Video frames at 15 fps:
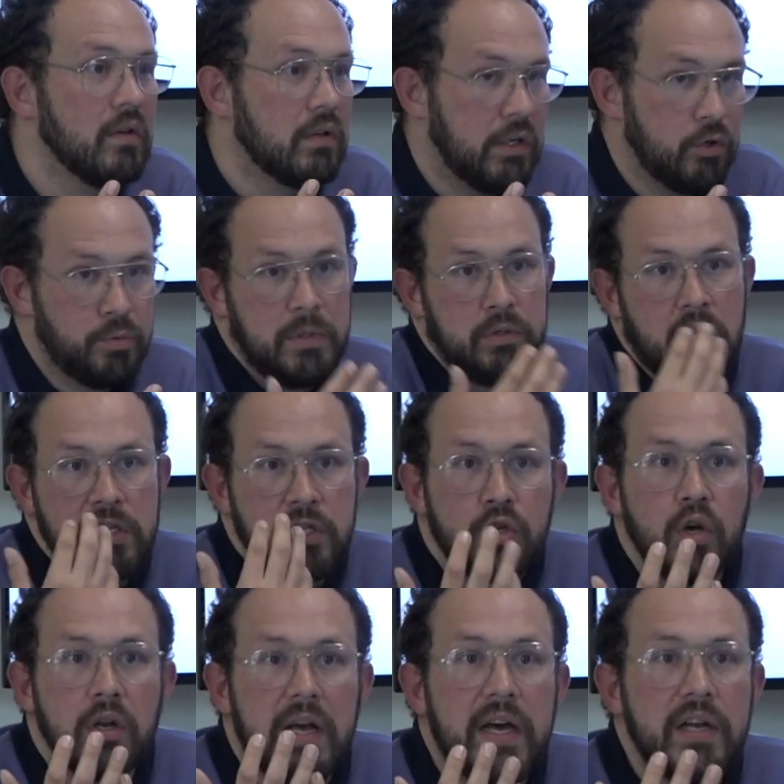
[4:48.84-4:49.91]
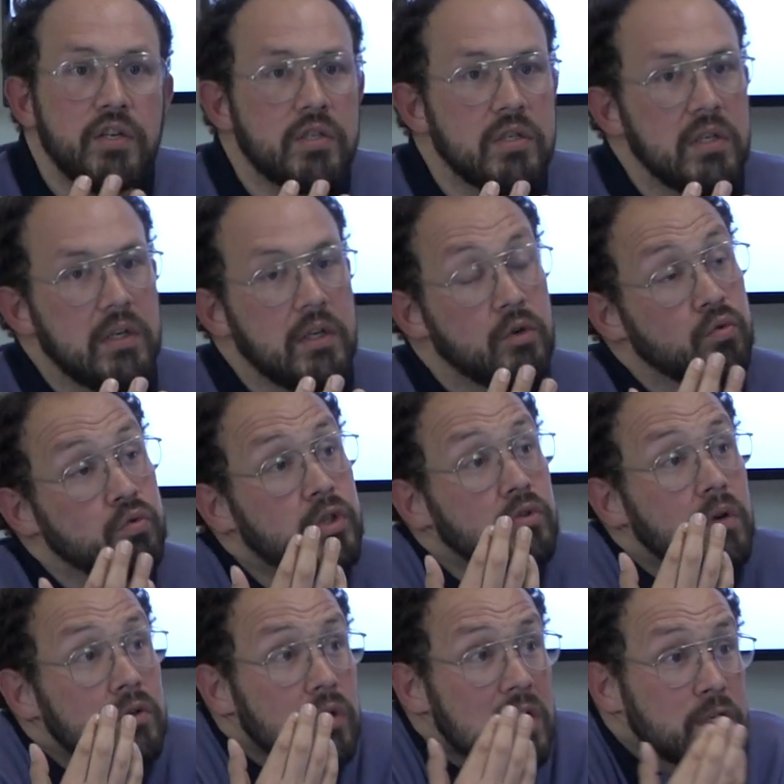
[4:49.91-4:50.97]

Né? Os manuais escolares, os,